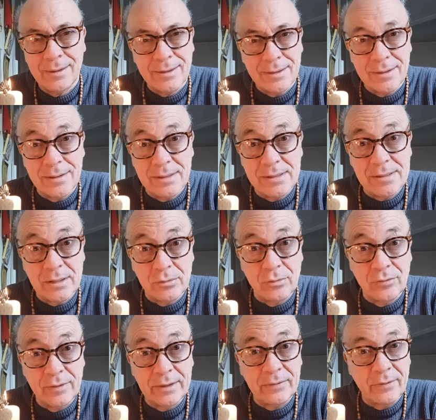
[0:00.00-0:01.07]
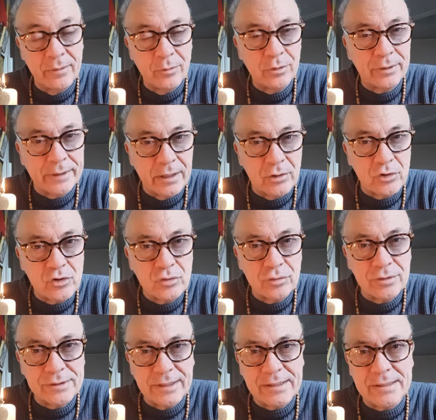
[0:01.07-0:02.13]
Et ça devait être vraiment quelque
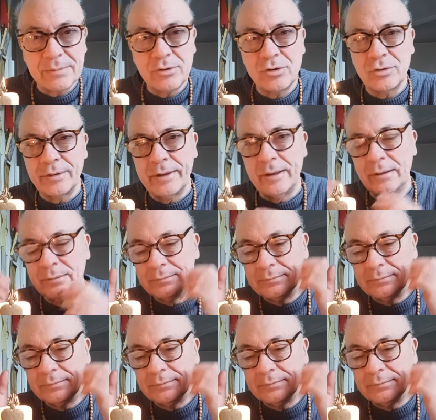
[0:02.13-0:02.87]
chose d'exceptionnel.